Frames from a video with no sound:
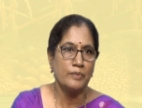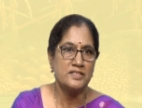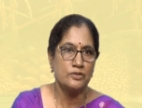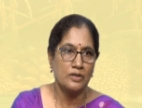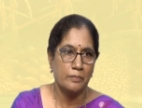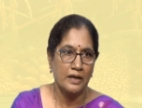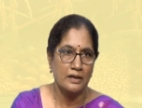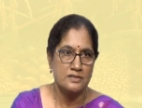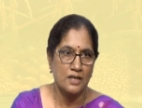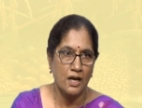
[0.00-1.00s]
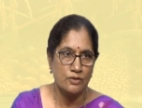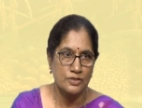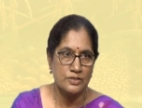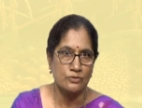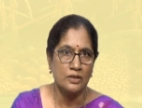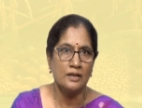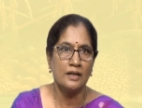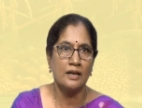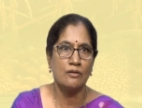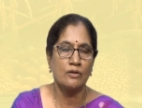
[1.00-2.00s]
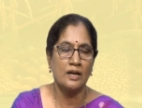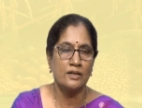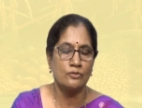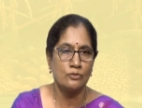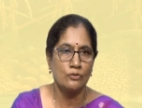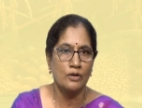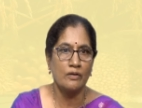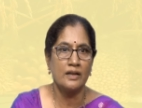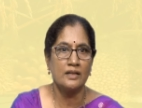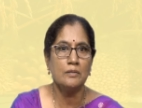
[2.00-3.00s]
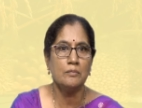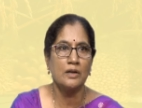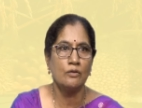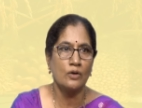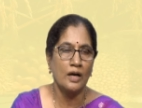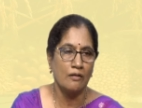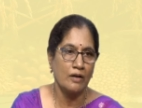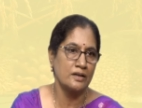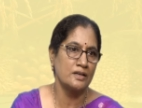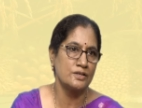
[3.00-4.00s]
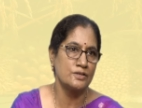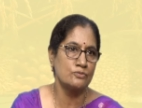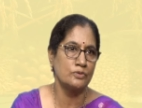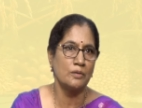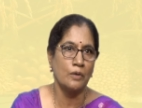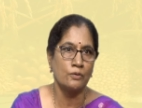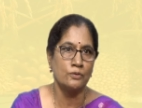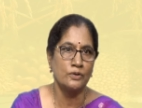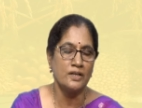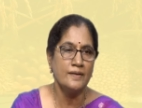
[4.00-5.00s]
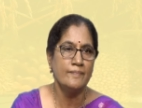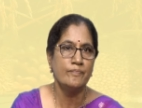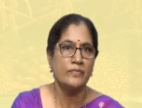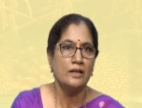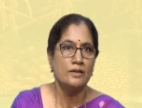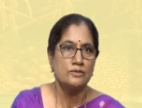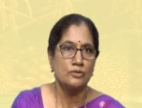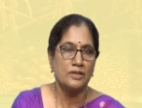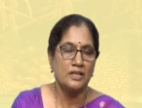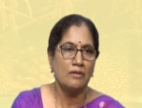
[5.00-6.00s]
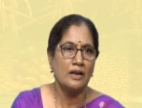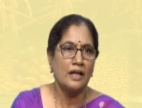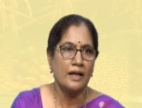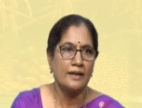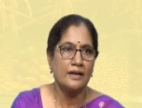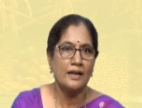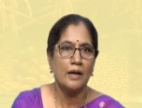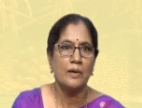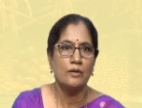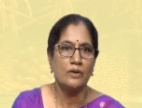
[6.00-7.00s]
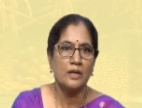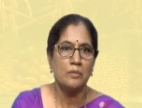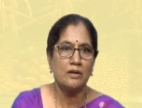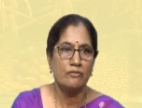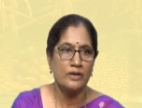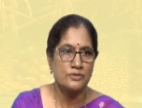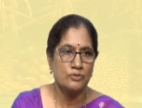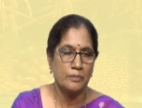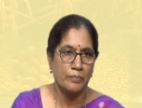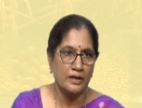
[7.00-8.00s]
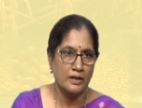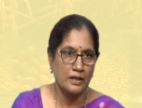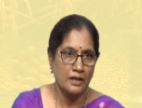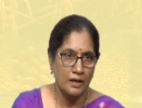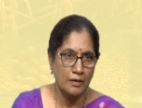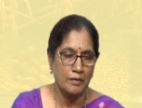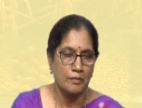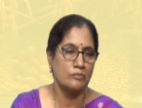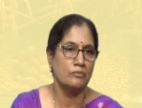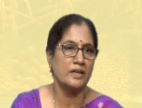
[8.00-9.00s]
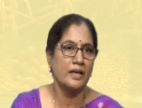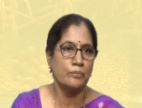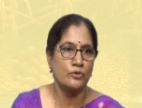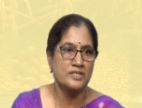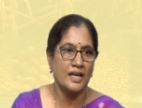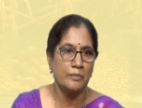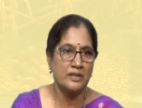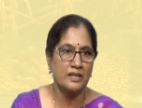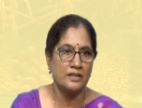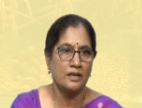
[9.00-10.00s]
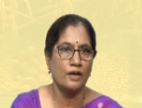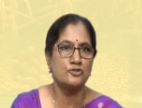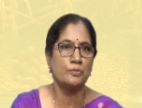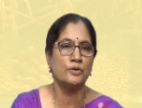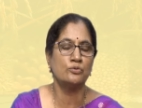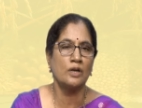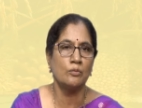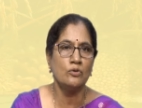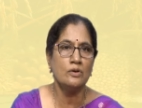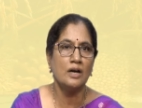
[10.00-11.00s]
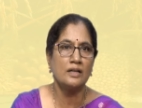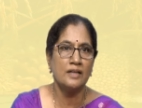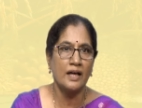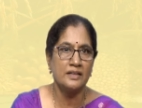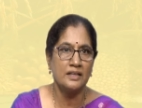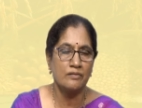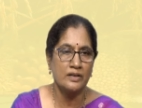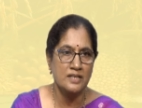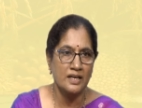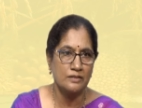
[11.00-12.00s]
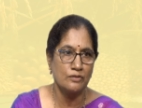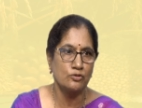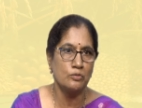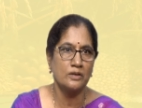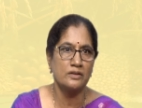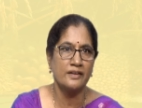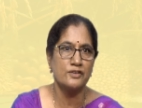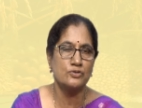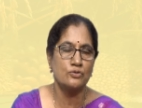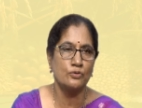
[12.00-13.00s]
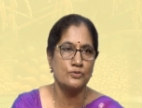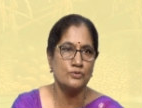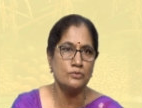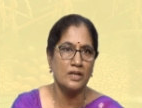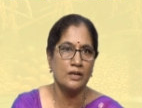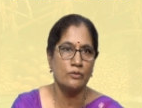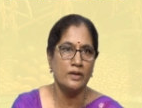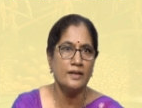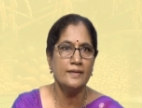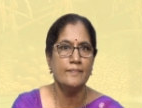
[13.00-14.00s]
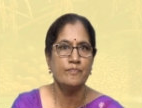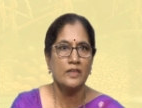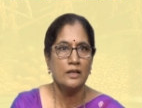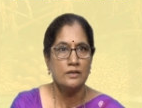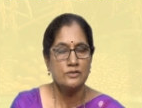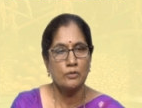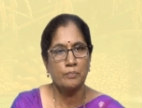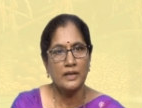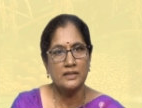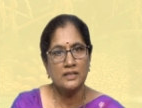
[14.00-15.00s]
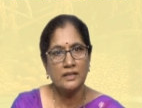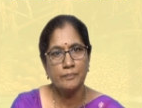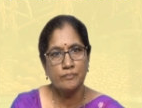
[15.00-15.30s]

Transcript: పచ్చి రొట్ట పైర్లను సాగు చేసుకుని నేలలో కలిదున్నుకోవడం అనేది మనం ఒక అలవాటుగా చేసుకుంటే బాగుంటుంది సో దీనివల్ల అనేక లాభాలు ఉన్నాయి మనం వేసుకునే పంట ఏ పోషకాల మీద అయితే ఖర్చు పెడుతున్నామో అది ఇరవై శాతం వరకు మనం తగ్గించుకోవచ్చు దాని నుండి సో ప్రతి